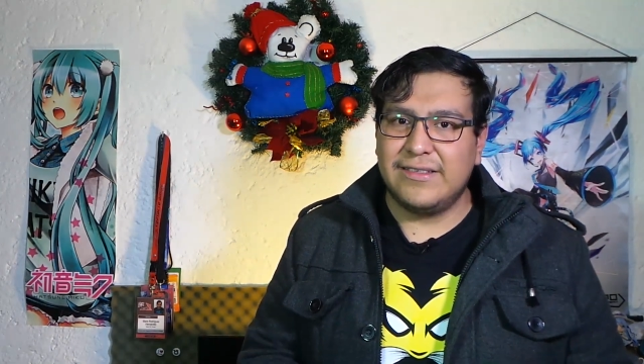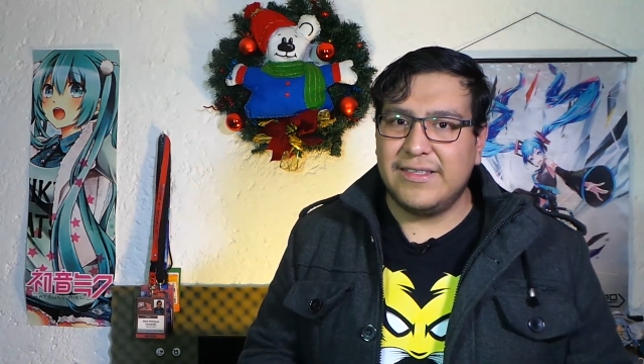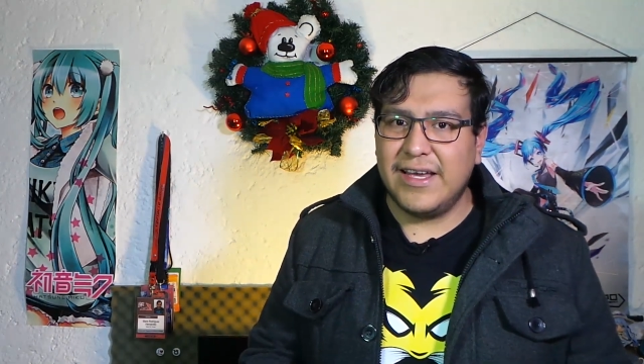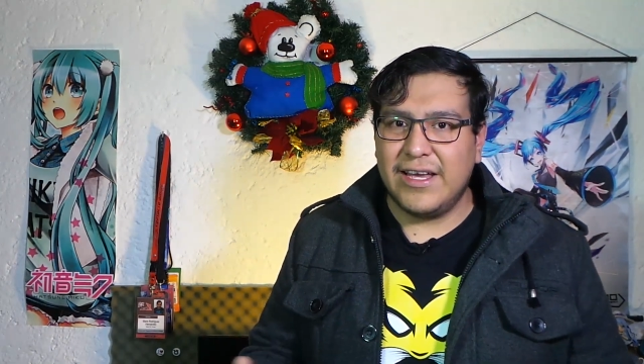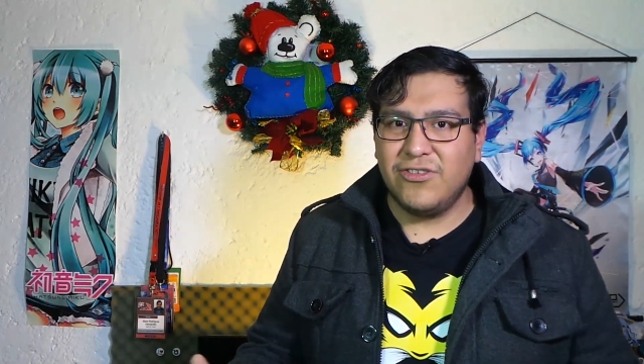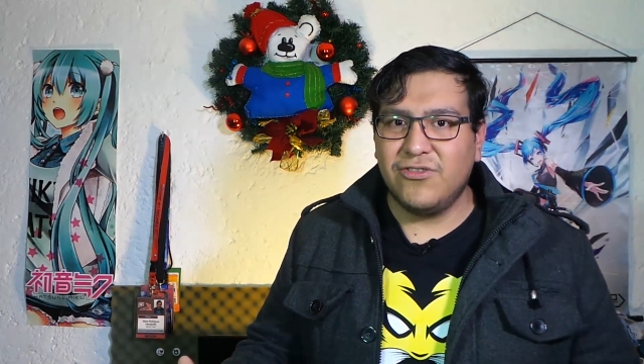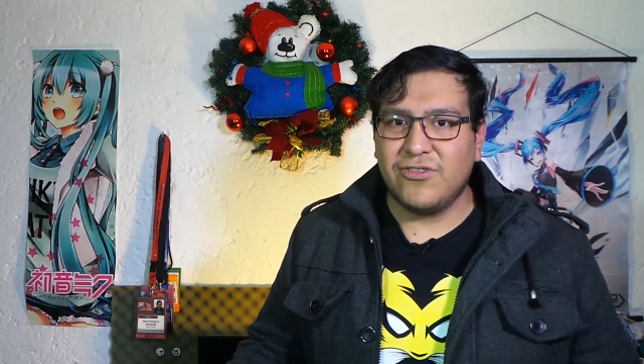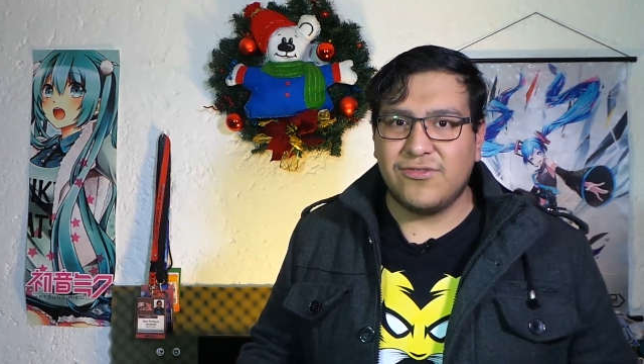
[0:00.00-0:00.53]

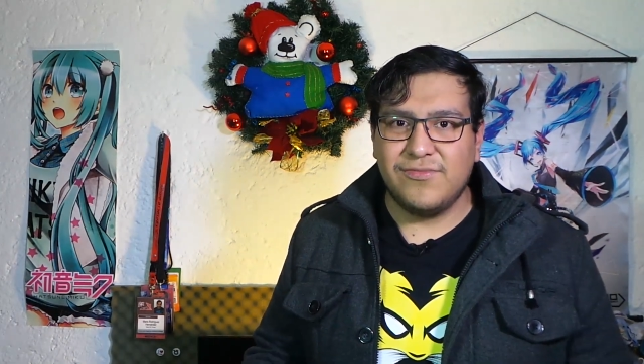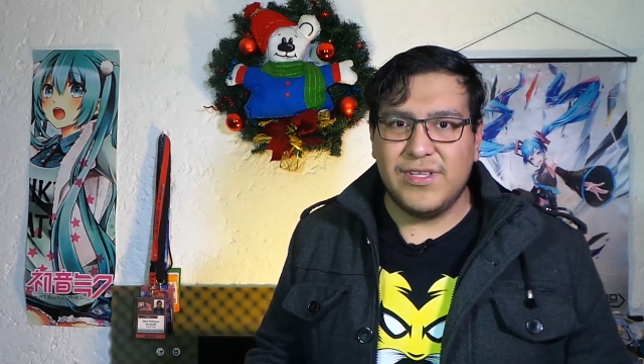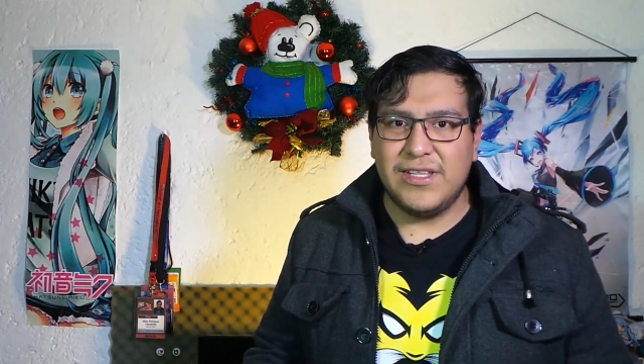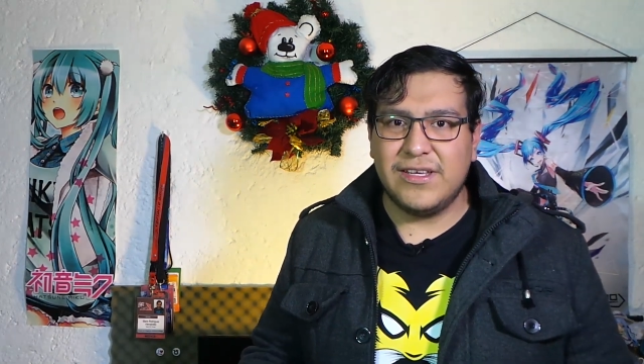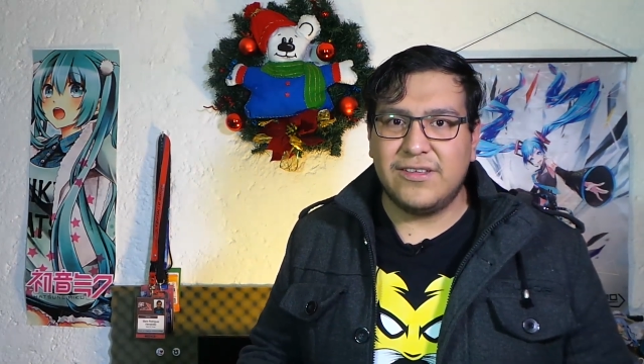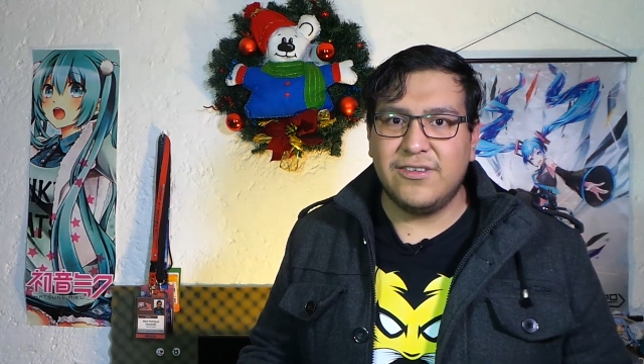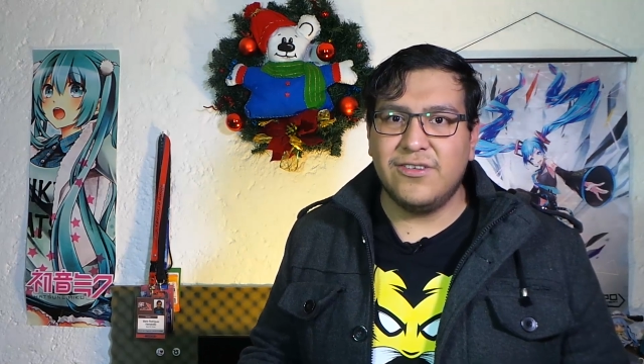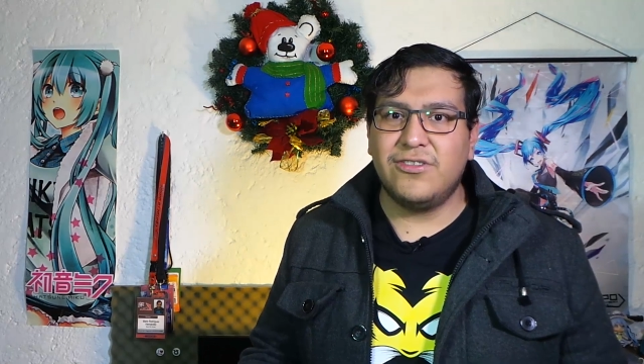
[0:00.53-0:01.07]
este año
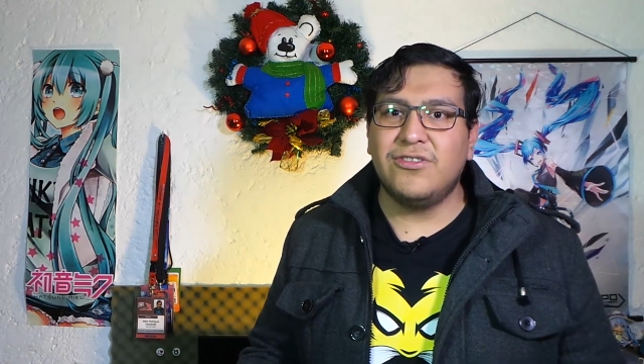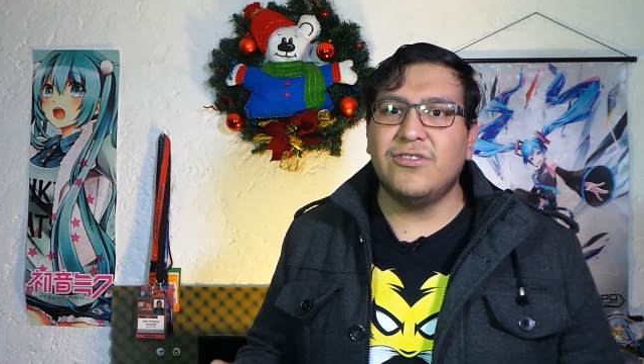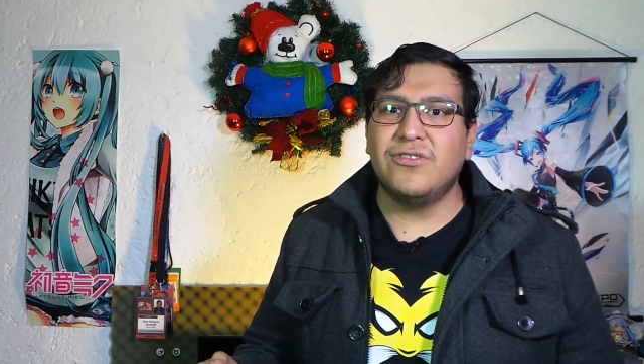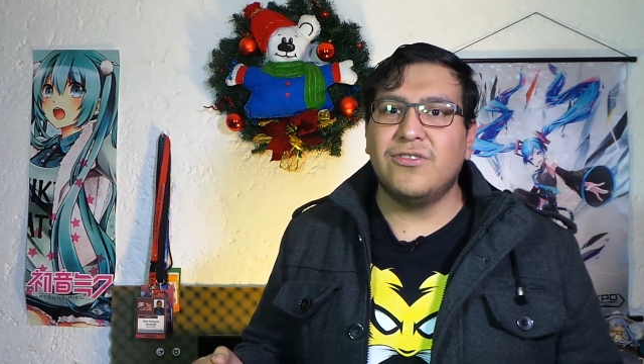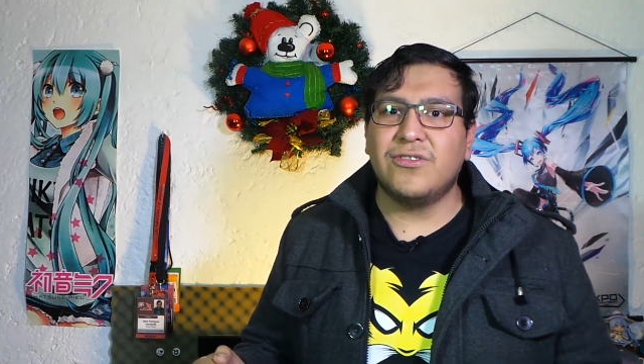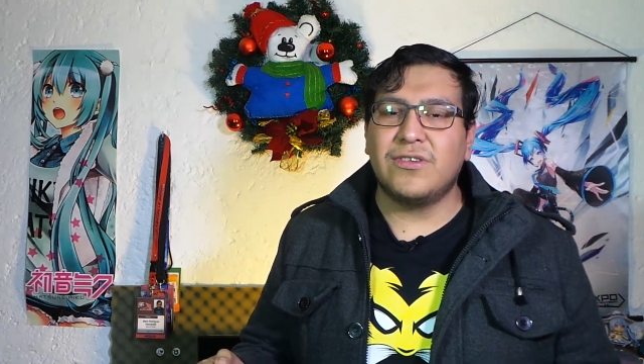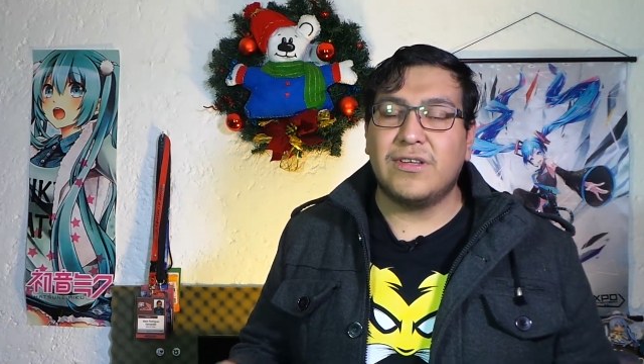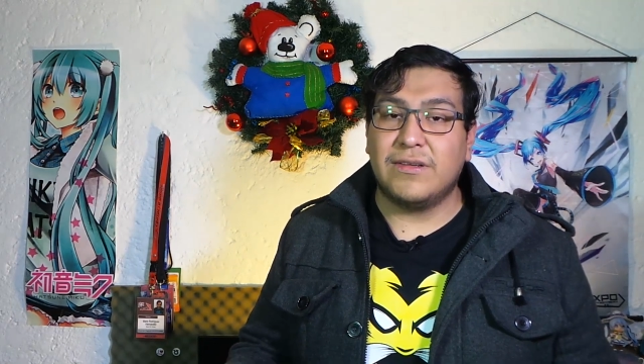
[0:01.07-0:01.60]

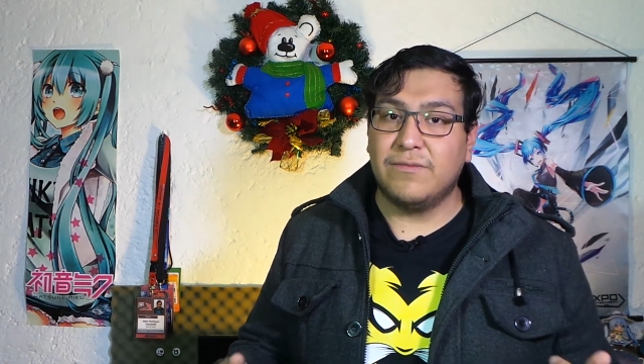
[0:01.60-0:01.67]
2018